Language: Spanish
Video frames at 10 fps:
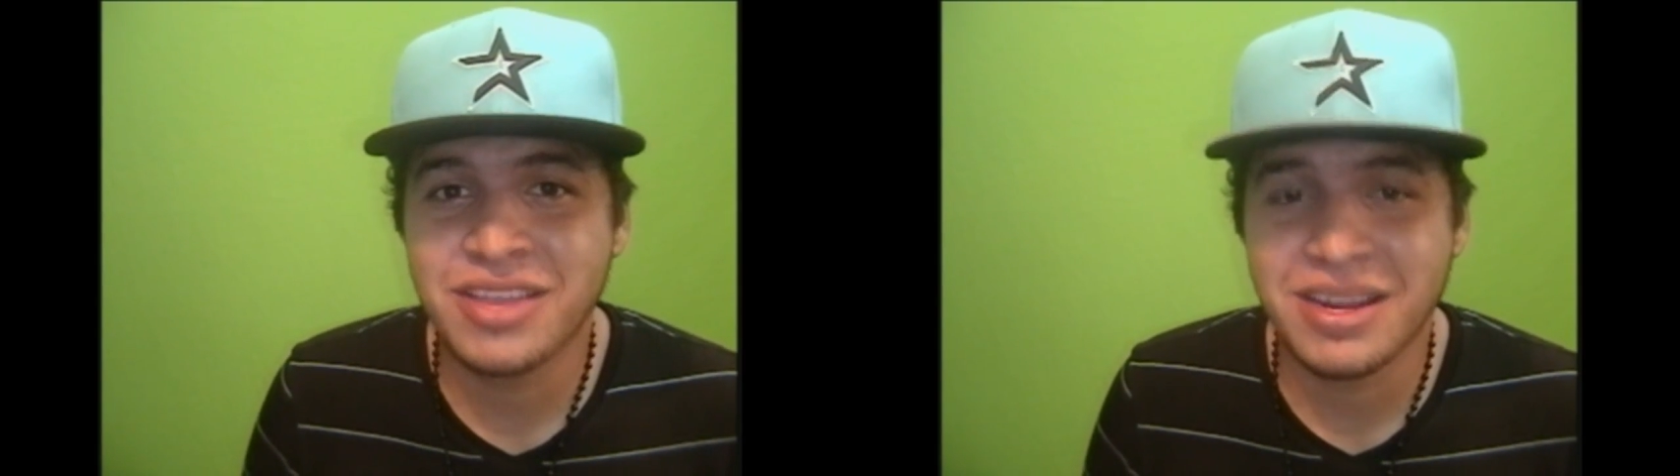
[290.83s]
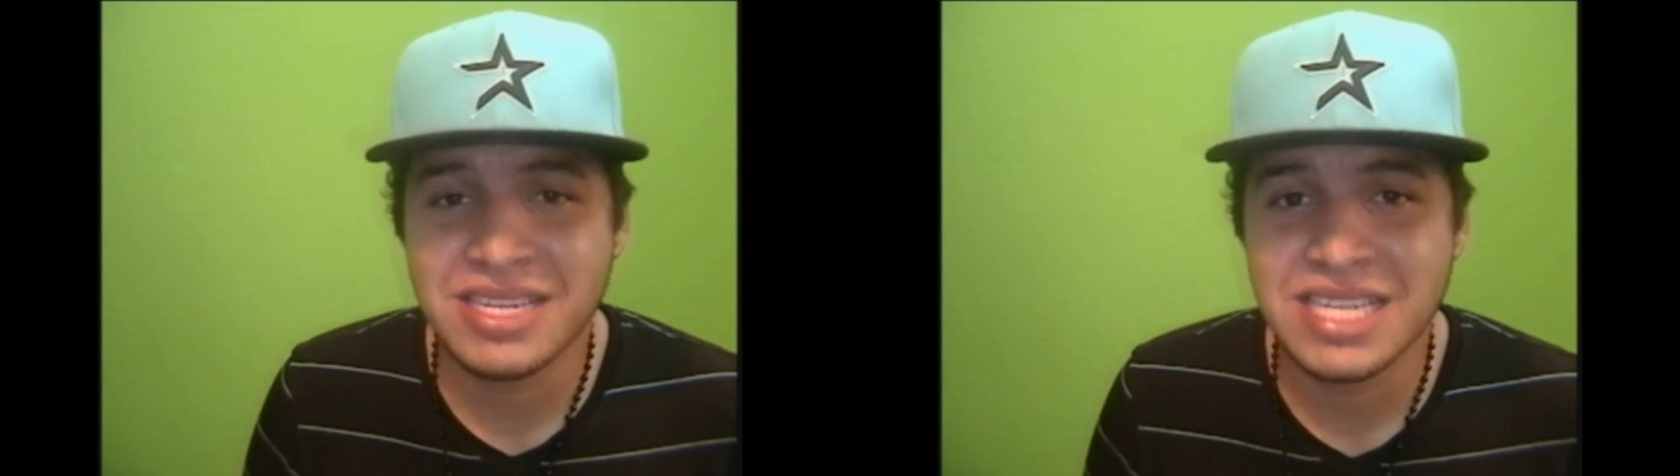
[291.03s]

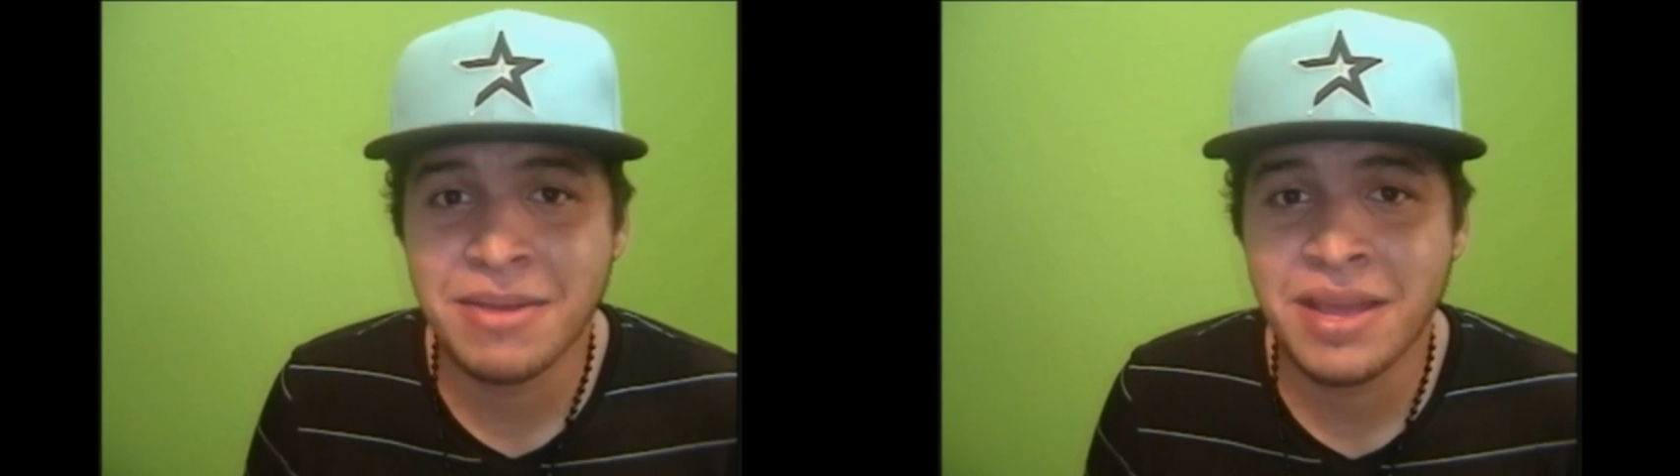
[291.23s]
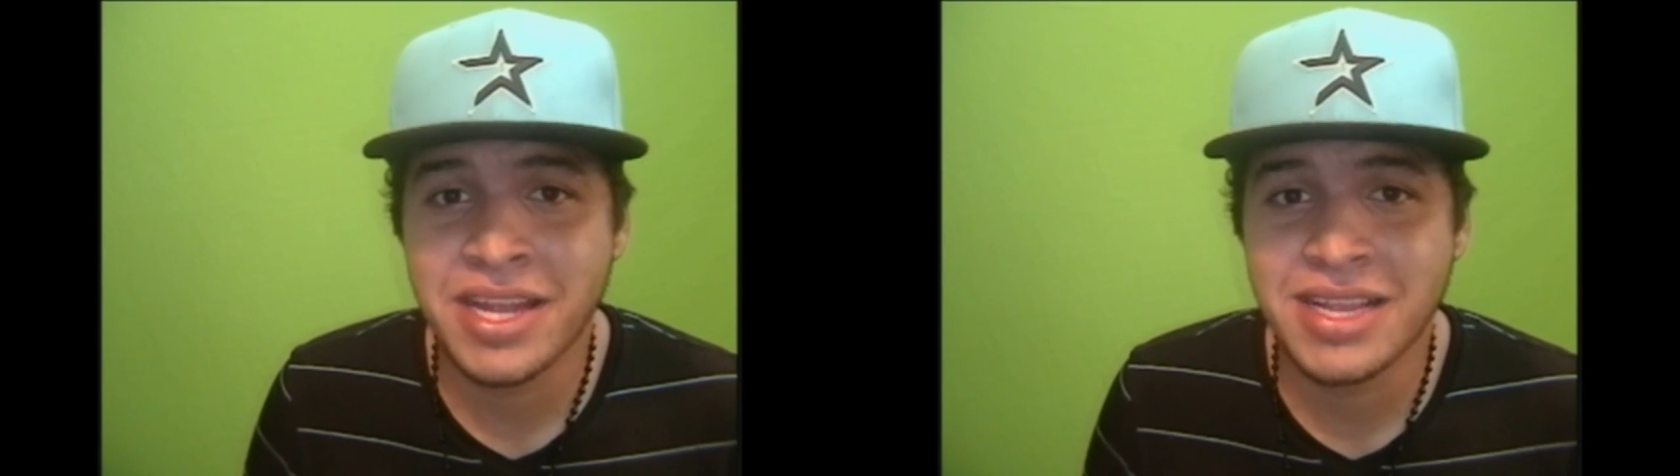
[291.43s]
te
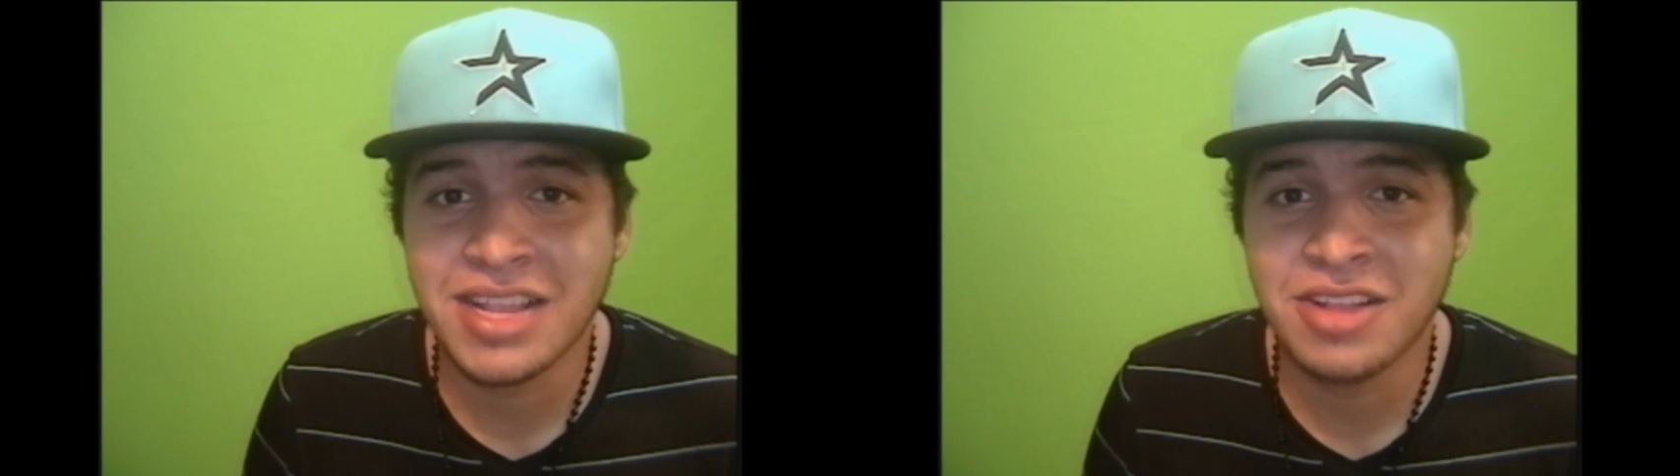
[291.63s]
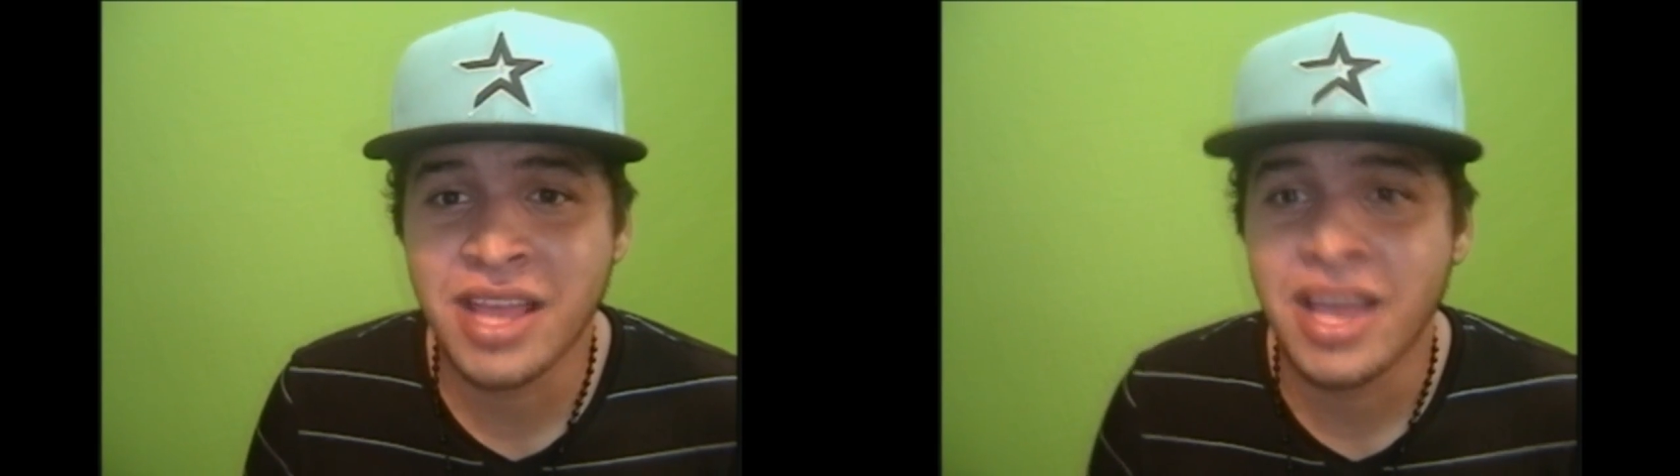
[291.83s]
recibe
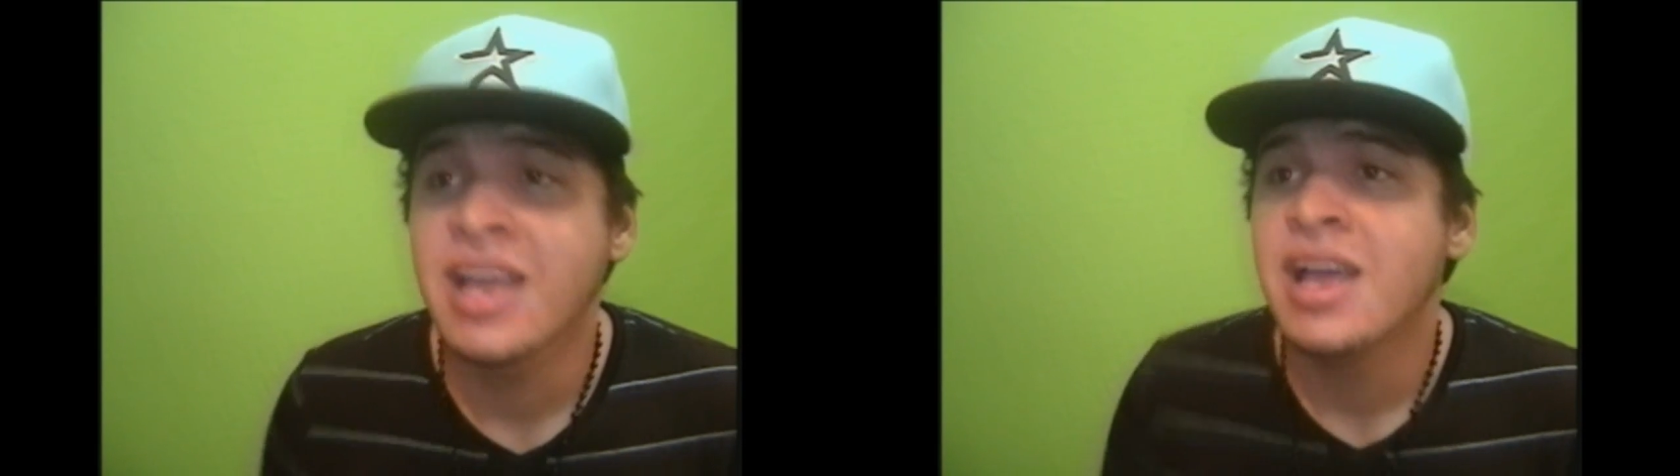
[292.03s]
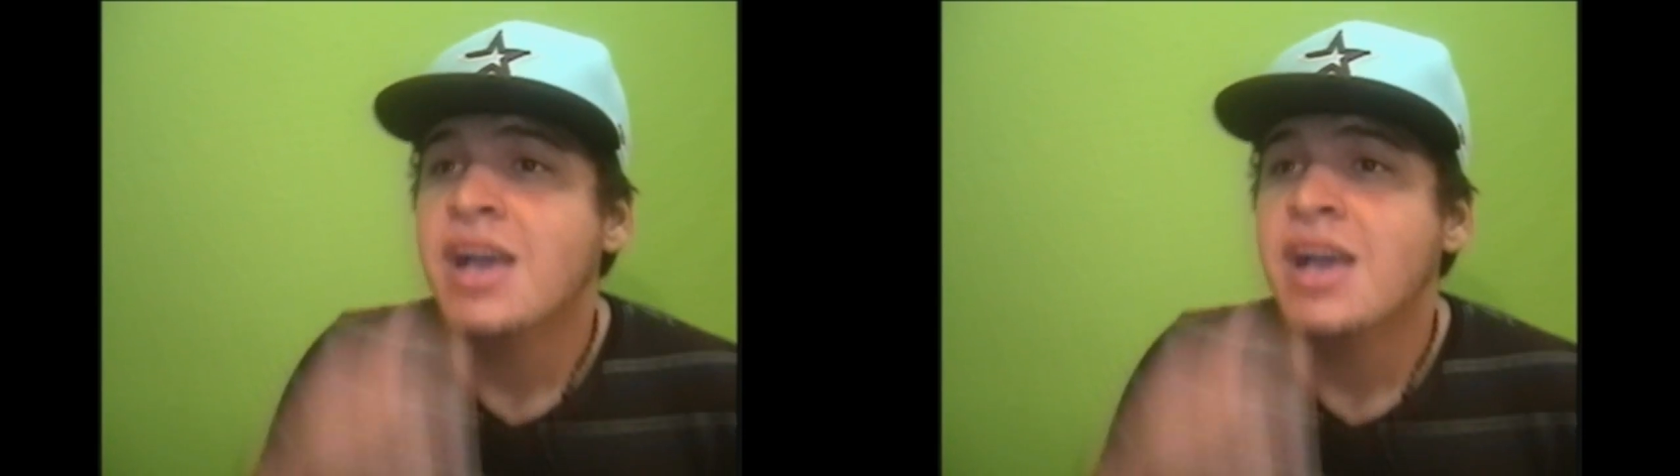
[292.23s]
gritándote,